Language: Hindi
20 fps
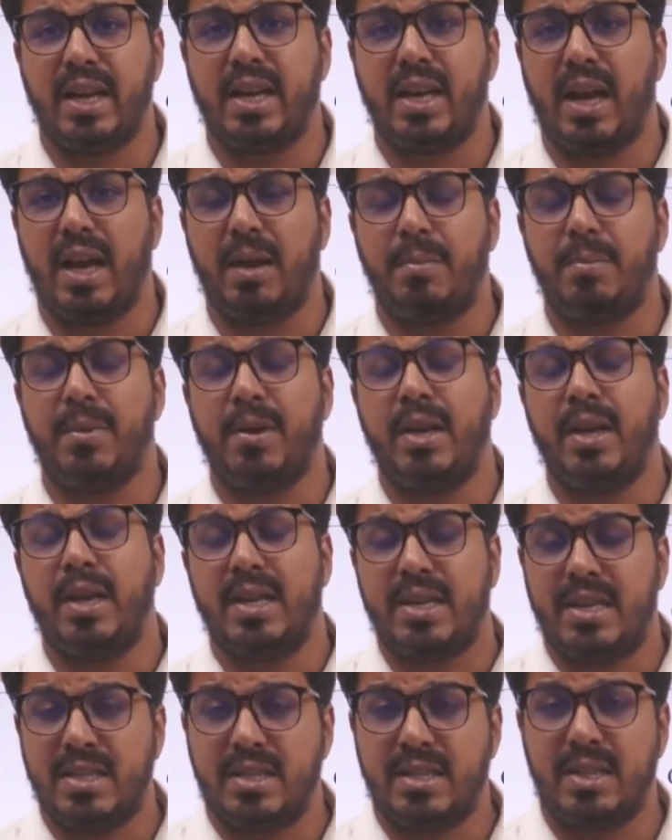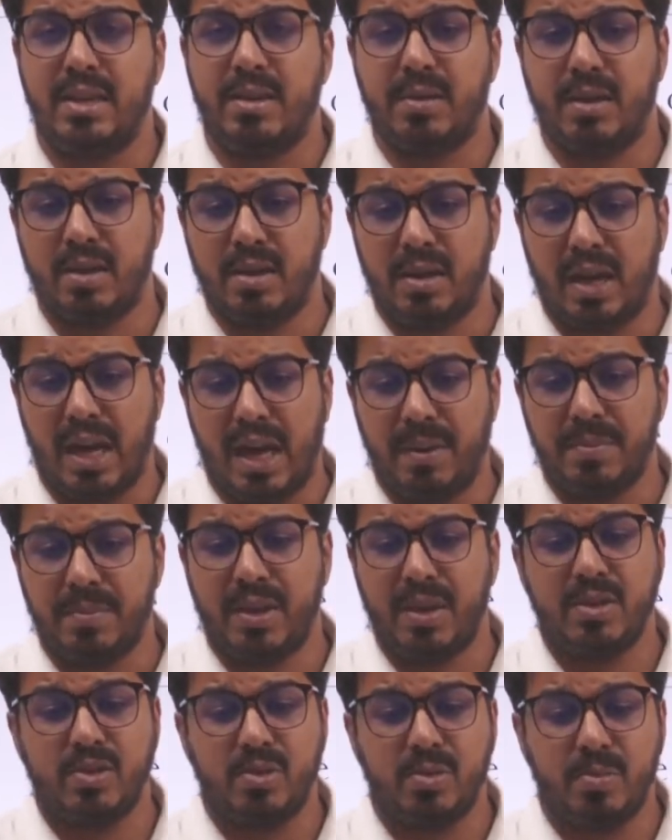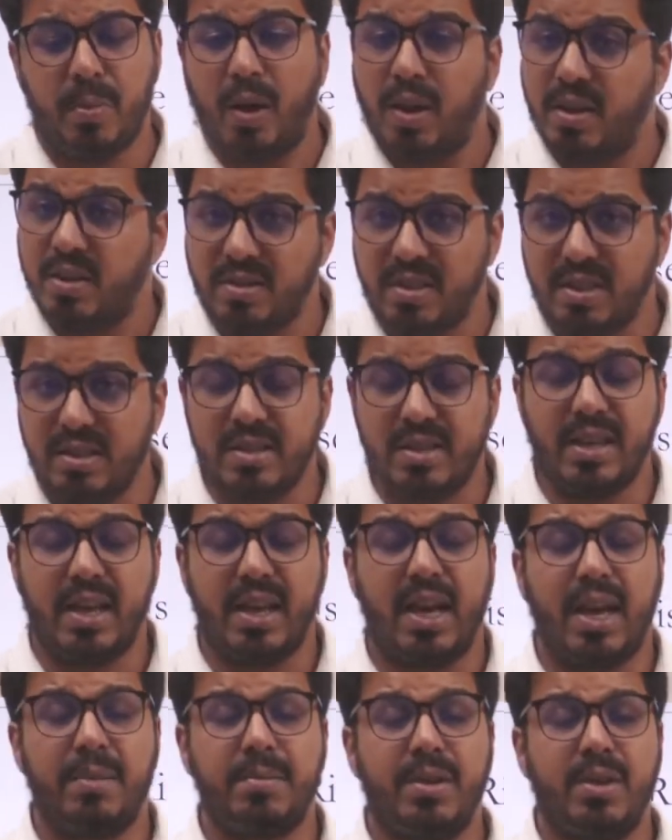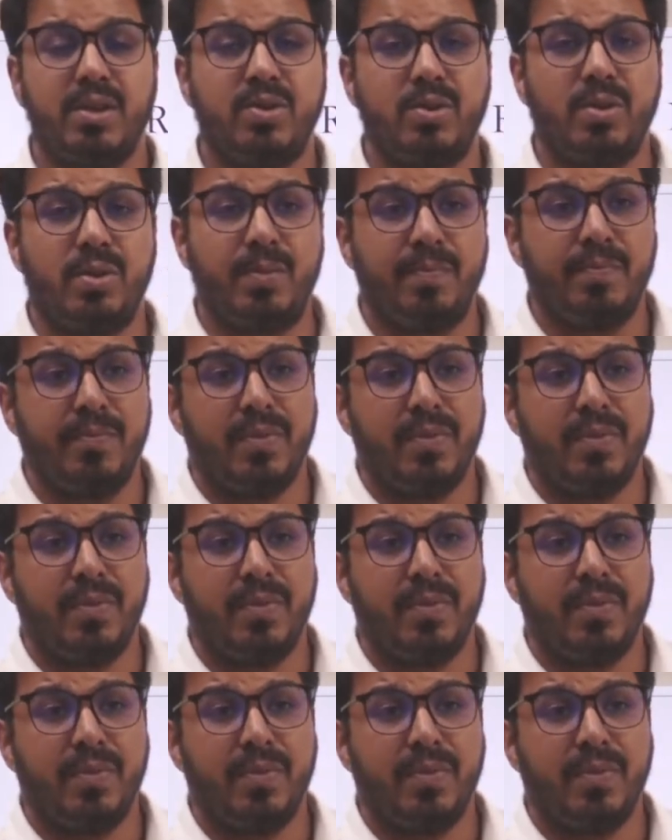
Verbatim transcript: अगर आप किसी आपकी जो पॉलिसीज़ हैं आपकी जो